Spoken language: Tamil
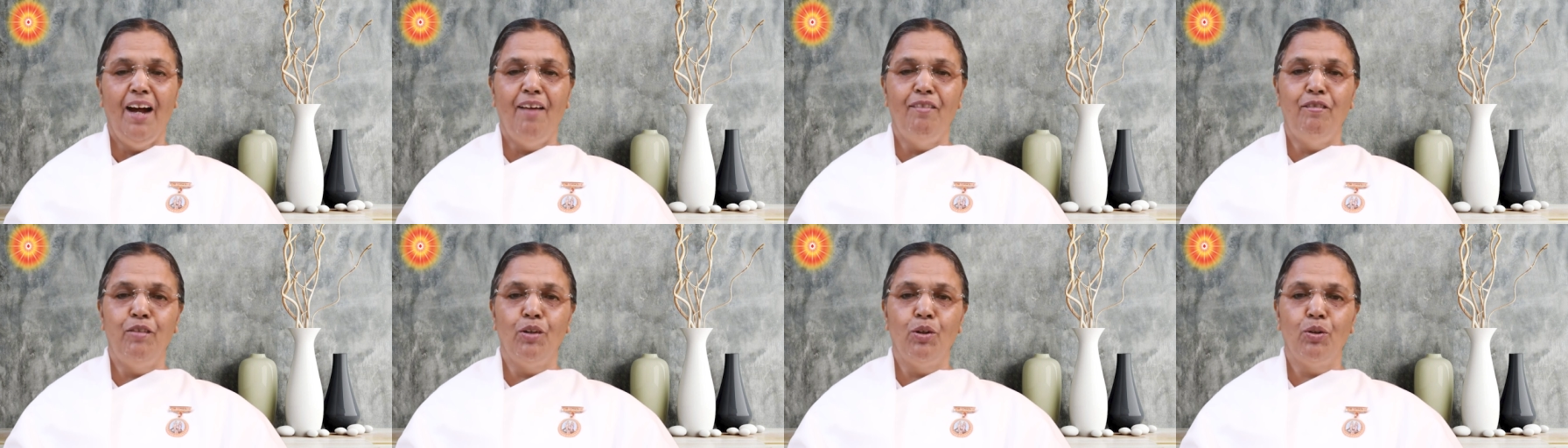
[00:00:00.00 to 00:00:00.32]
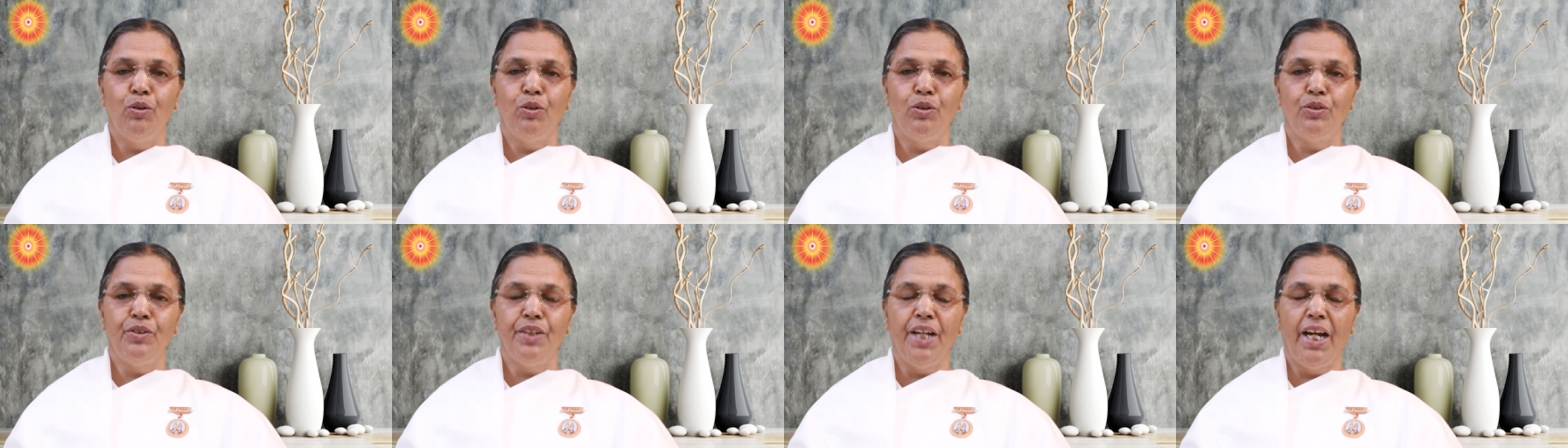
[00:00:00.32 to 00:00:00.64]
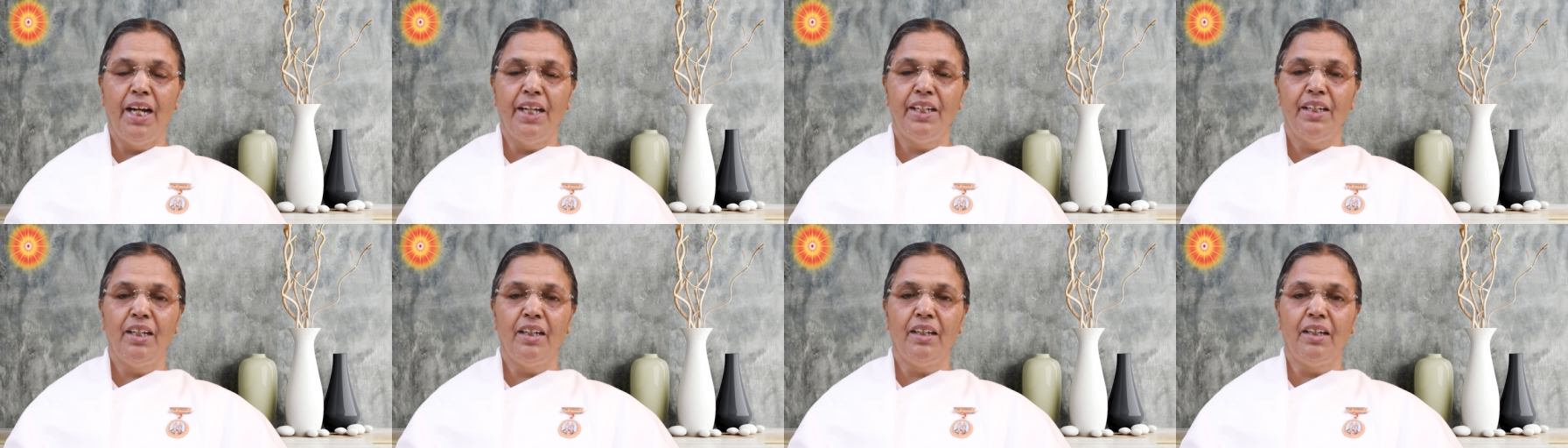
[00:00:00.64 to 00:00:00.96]
அவ்வளோ
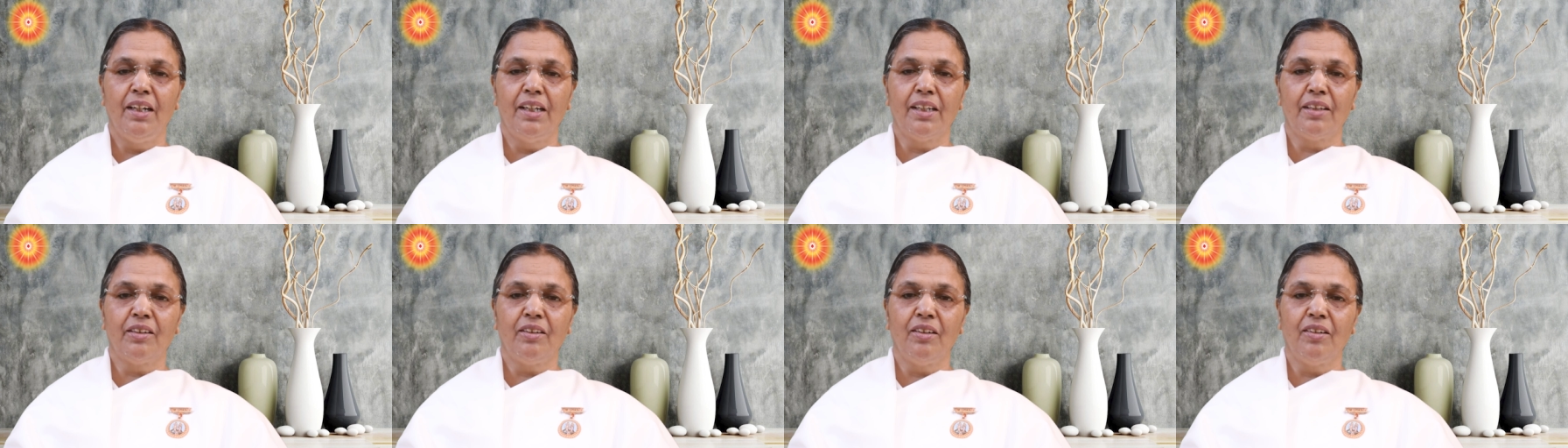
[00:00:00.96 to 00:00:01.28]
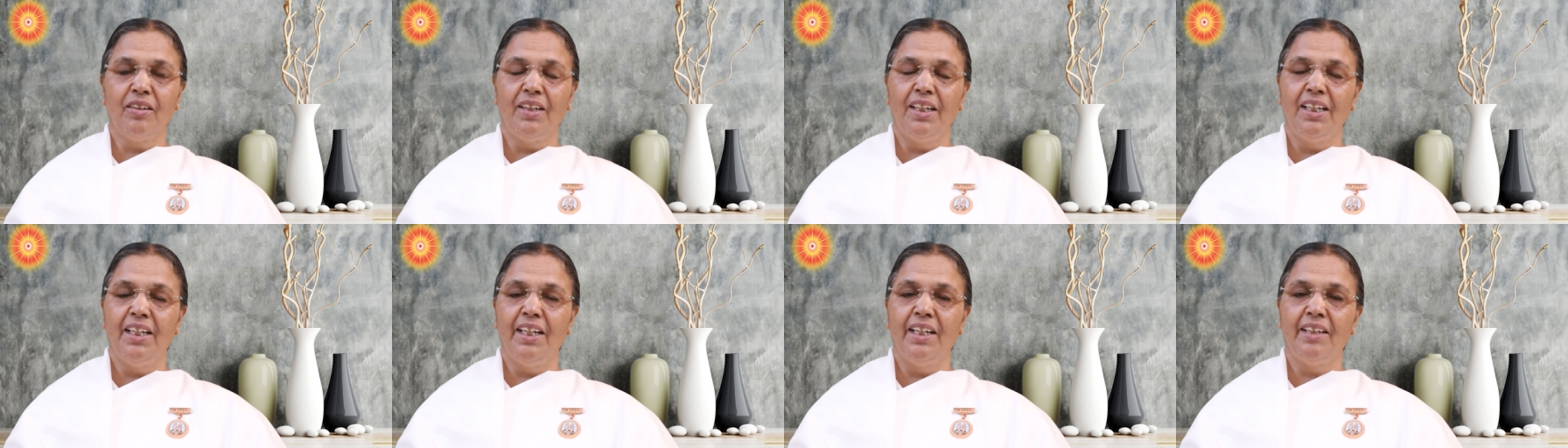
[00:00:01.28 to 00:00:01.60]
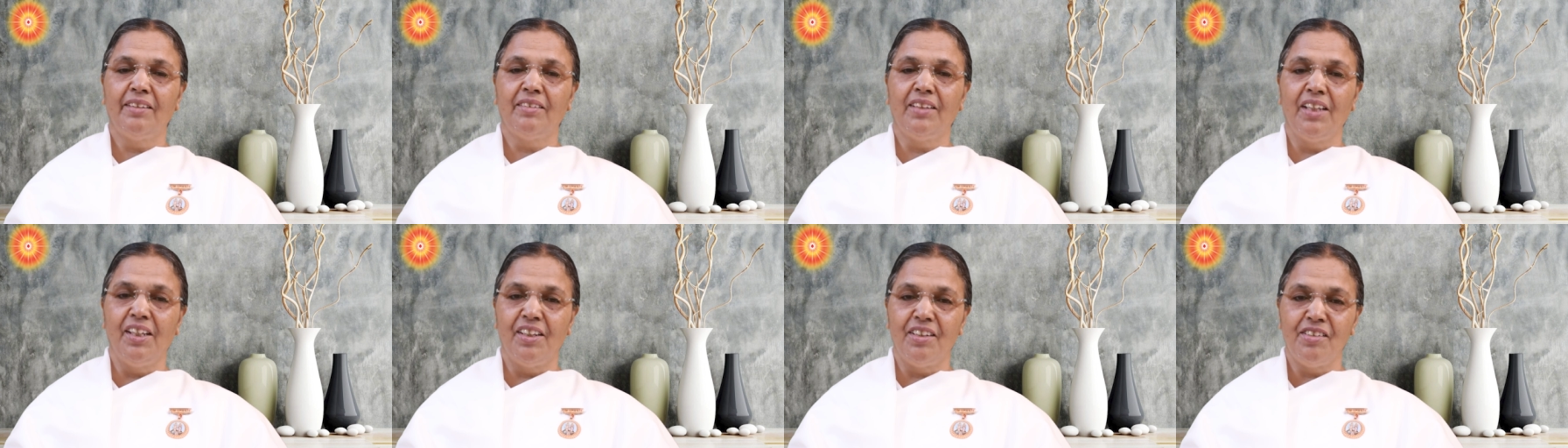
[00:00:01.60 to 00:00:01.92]
ஞான கருத்துக்களை
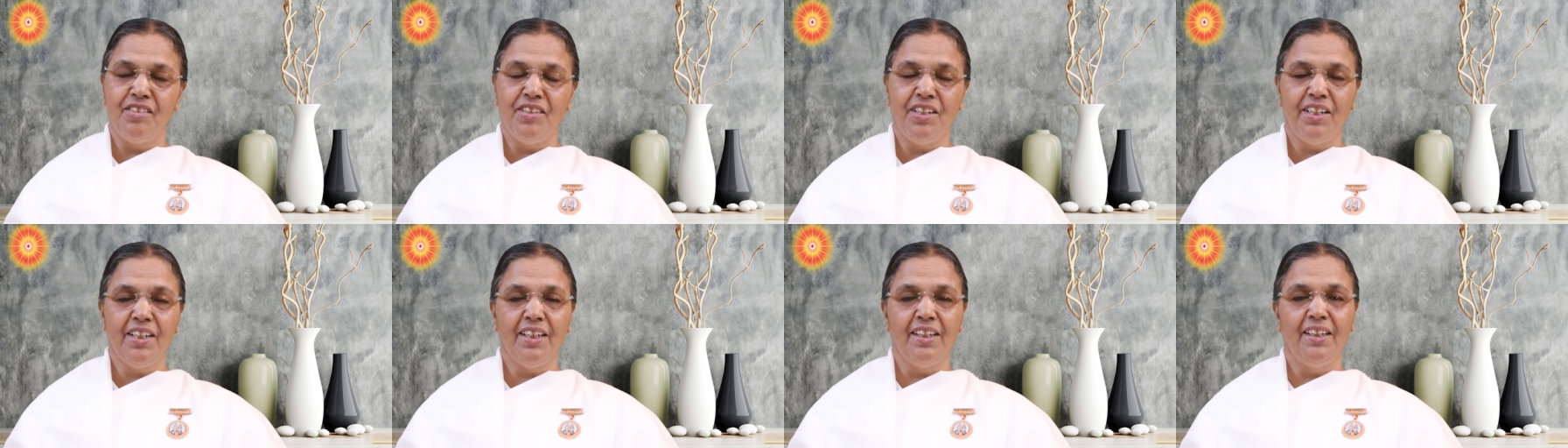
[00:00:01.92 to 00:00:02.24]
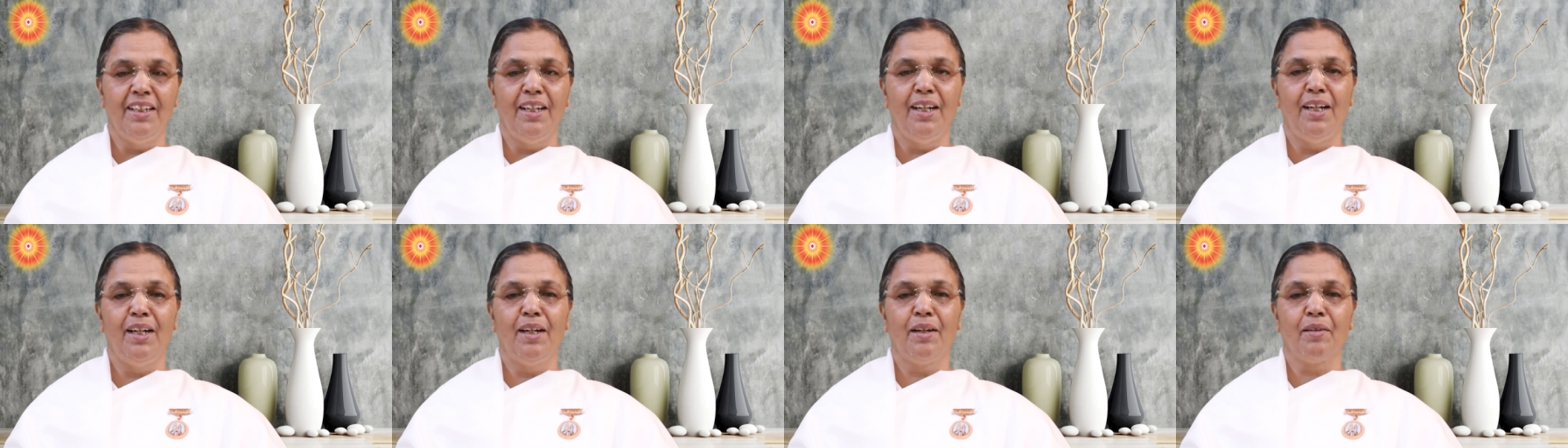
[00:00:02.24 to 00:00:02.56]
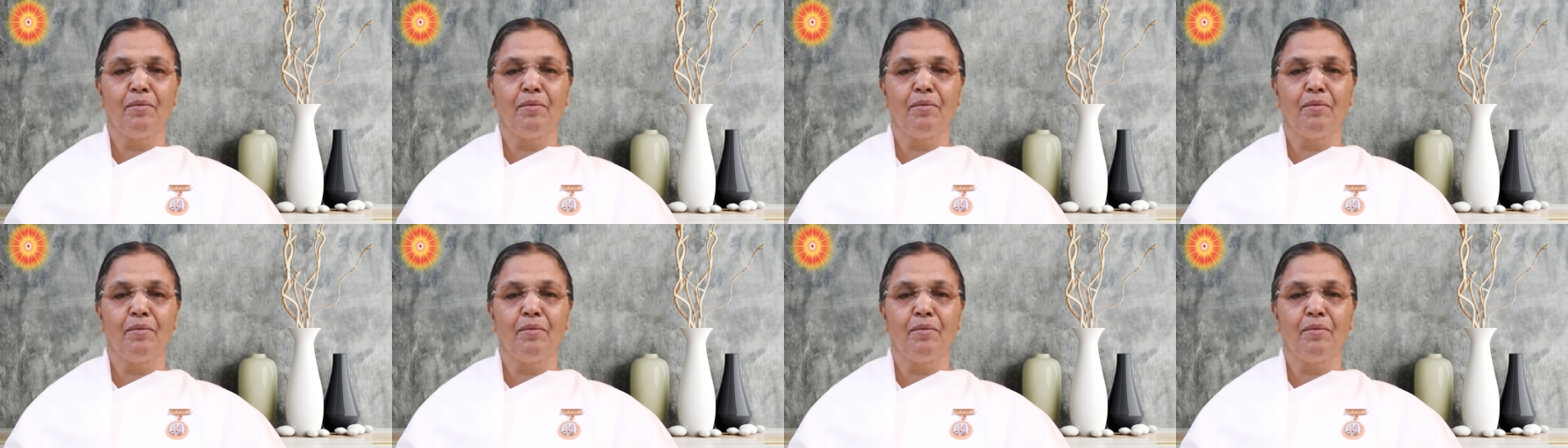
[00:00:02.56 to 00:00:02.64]
தெரிஞ்சுக்கல